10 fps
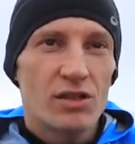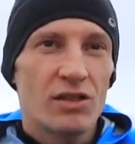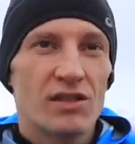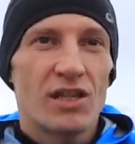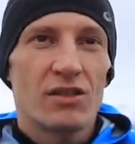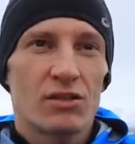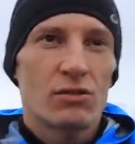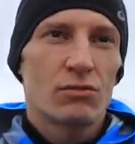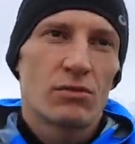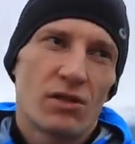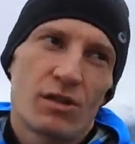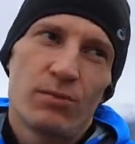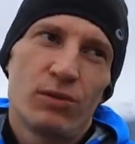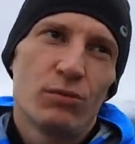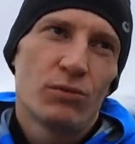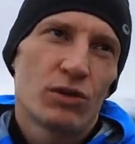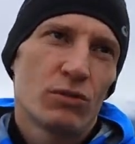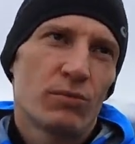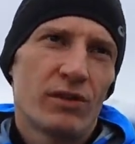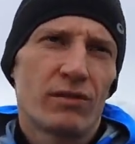не ценишь. Ну, ты как бы думаешь,
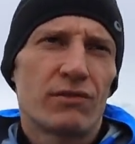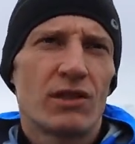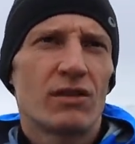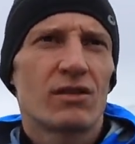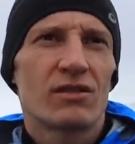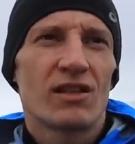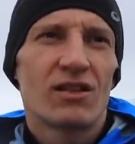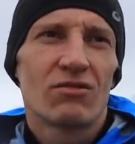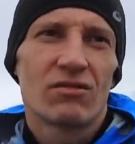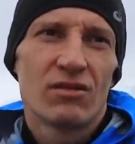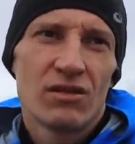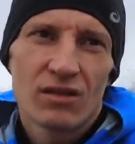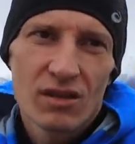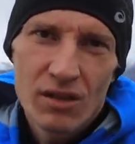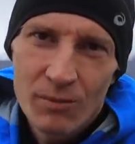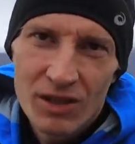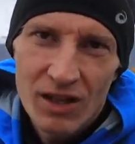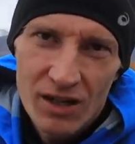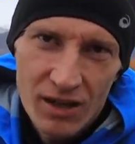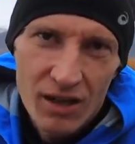ну, блин, все это знают, и это
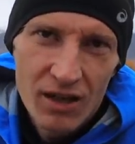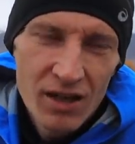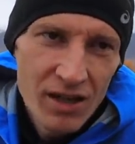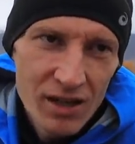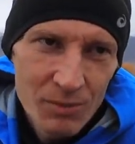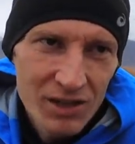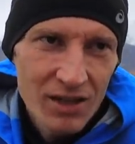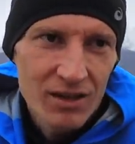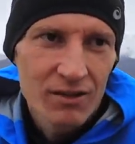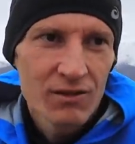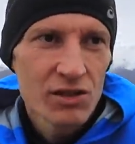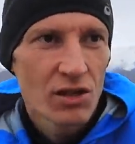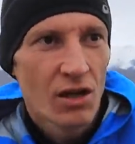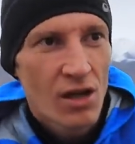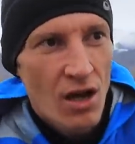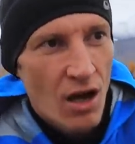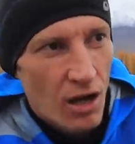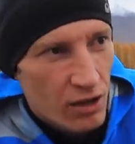элементарные, элементарные вещи. А